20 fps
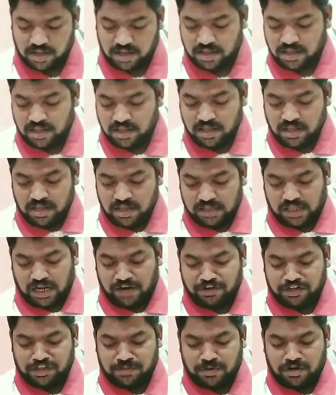ఉందన్న
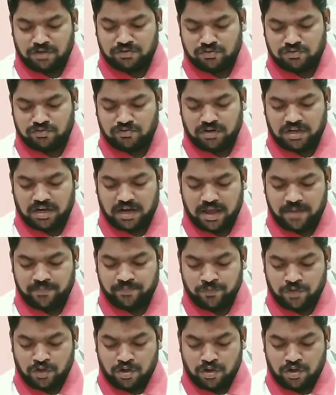తర్వాత మనం చూసుకుంటేనా